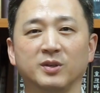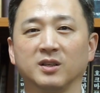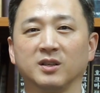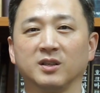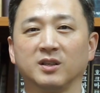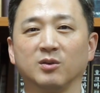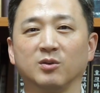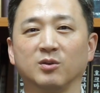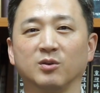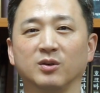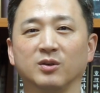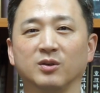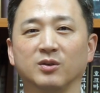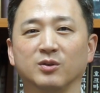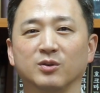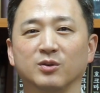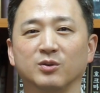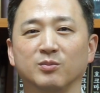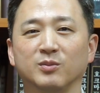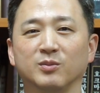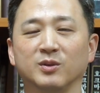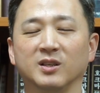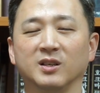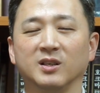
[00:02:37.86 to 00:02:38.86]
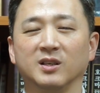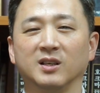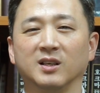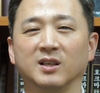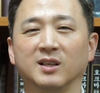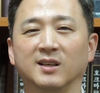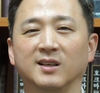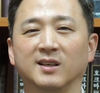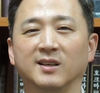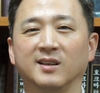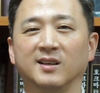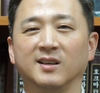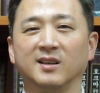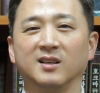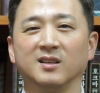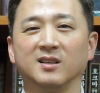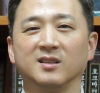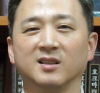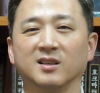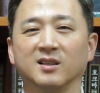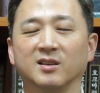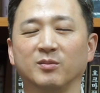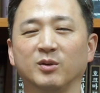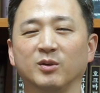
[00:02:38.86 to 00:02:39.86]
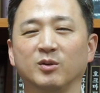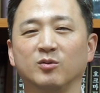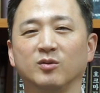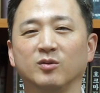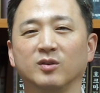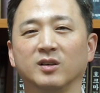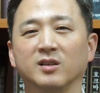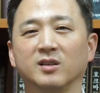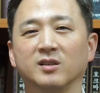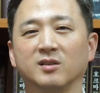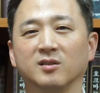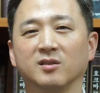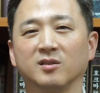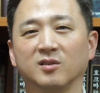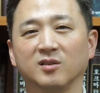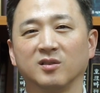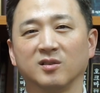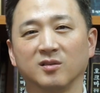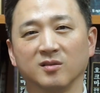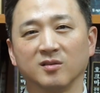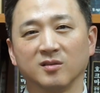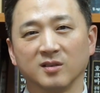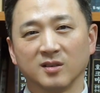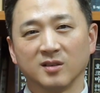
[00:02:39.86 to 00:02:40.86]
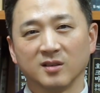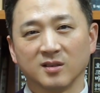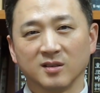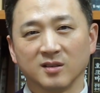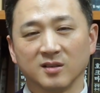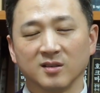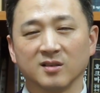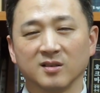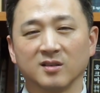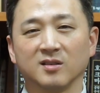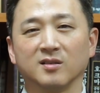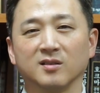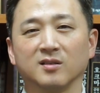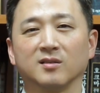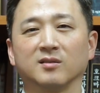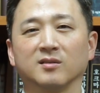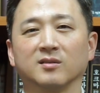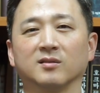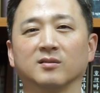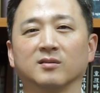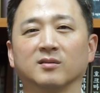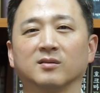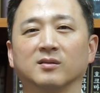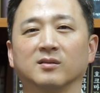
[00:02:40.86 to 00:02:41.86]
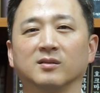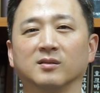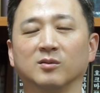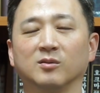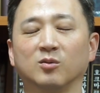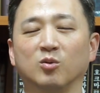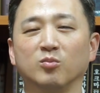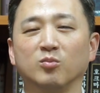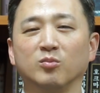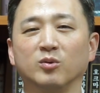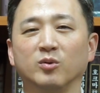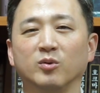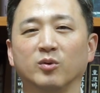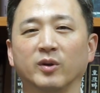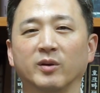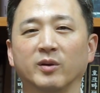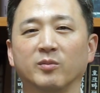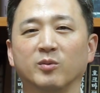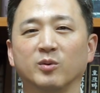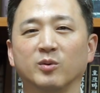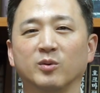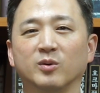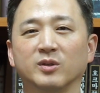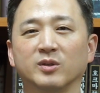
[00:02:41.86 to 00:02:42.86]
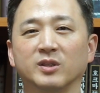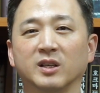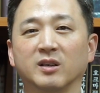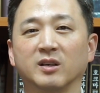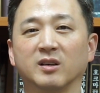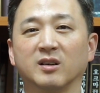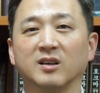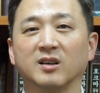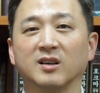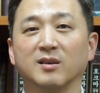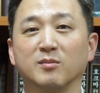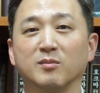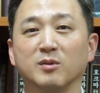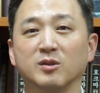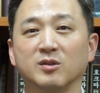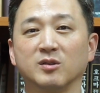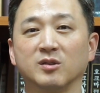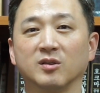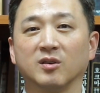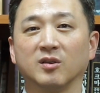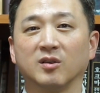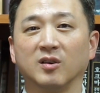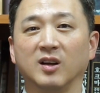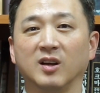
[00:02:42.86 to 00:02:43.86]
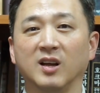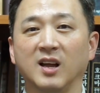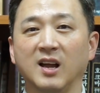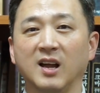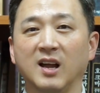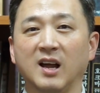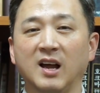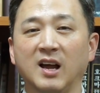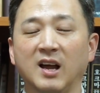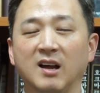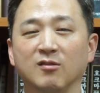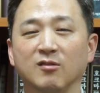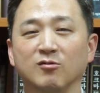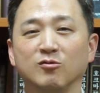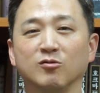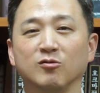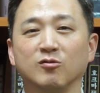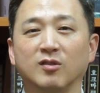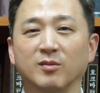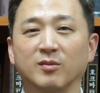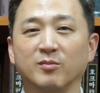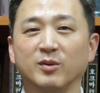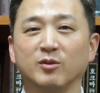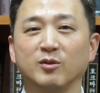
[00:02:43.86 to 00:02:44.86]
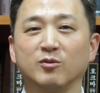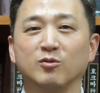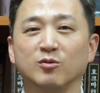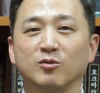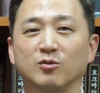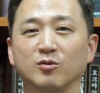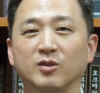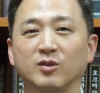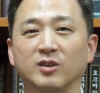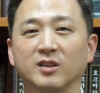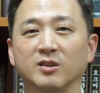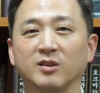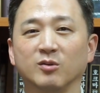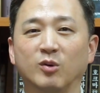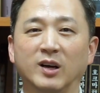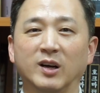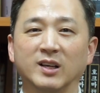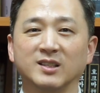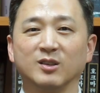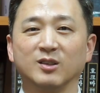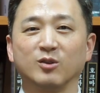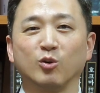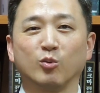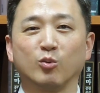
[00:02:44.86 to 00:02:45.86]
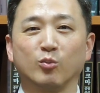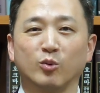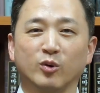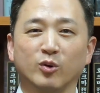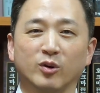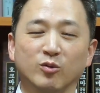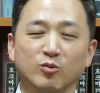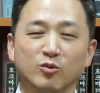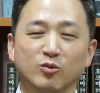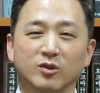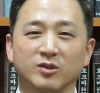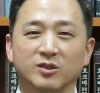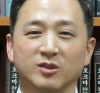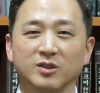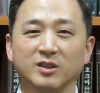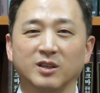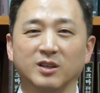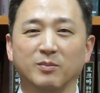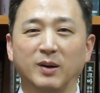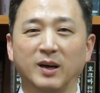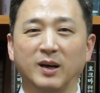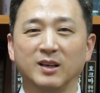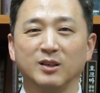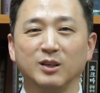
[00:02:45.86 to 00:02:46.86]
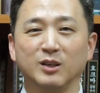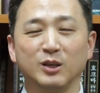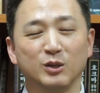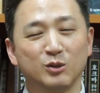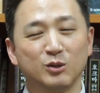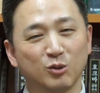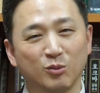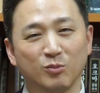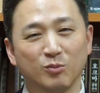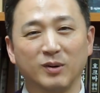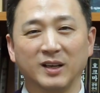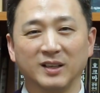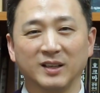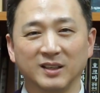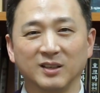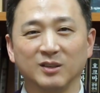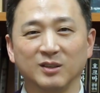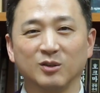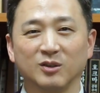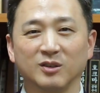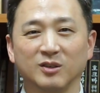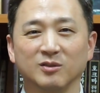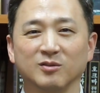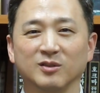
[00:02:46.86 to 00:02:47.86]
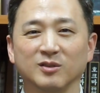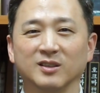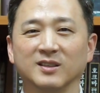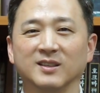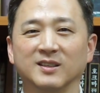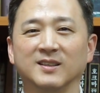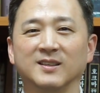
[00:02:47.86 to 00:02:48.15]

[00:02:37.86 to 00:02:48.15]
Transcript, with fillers: 않게 여기는 것입니다. 아, 제가 미국에서 어, 그 공부도 해보고 생활을 하면서 한국과 미국이 화재 경보기에 울렸을 때 반응이 총반대더라고요